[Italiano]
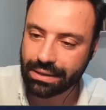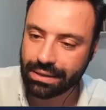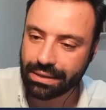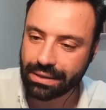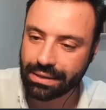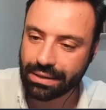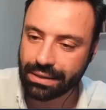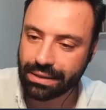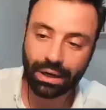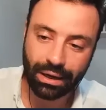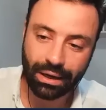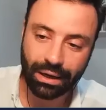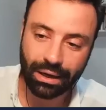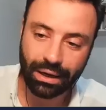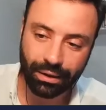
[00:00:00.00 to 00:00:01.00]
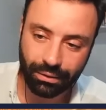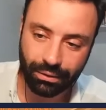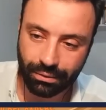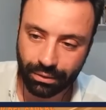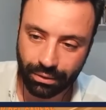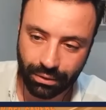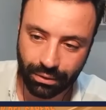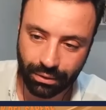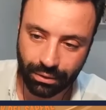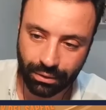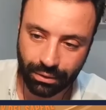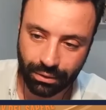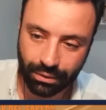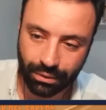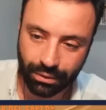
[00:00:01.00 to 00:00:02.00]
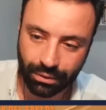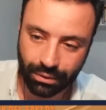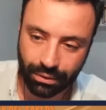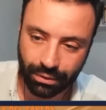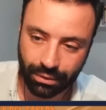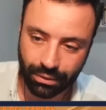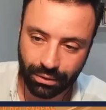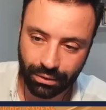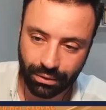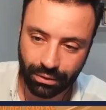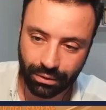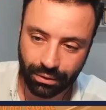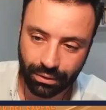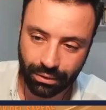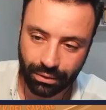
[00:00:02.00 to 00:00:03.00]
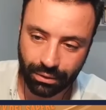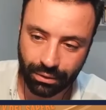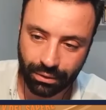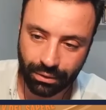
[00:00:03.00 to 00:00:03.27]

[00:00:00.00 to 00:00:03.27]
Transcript: che si basava su una eh,